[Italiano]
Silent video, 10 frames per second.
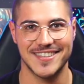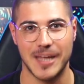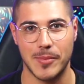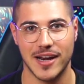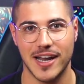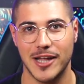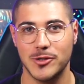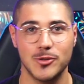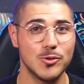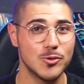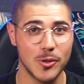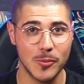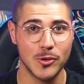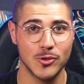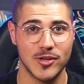ne sta parlando, tutto il
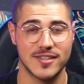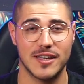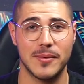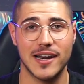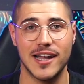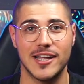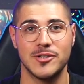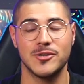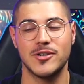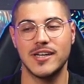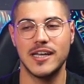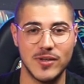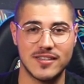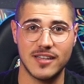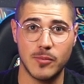mondo ne sta parlando.
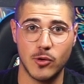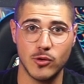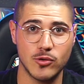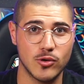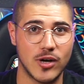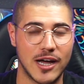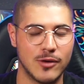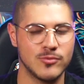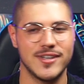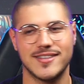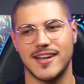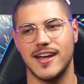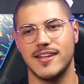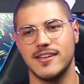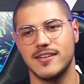Questa moto ha un
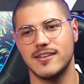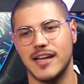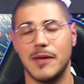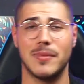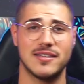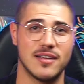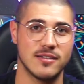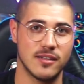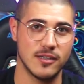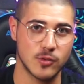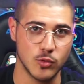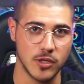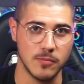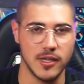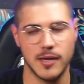design abbastanza
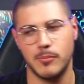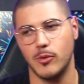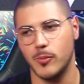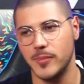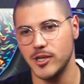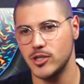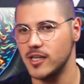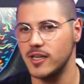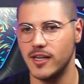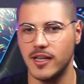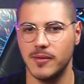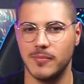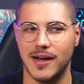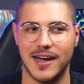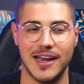discutibile, può piacere,
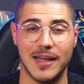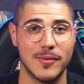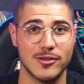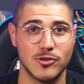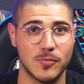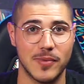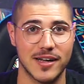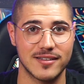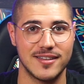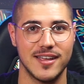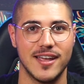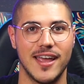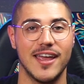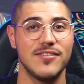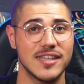ma la maggior parte
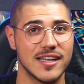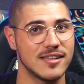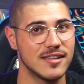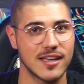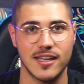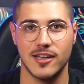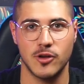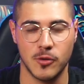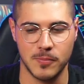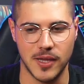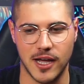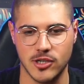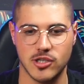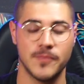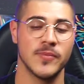è evidente che non
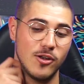piace.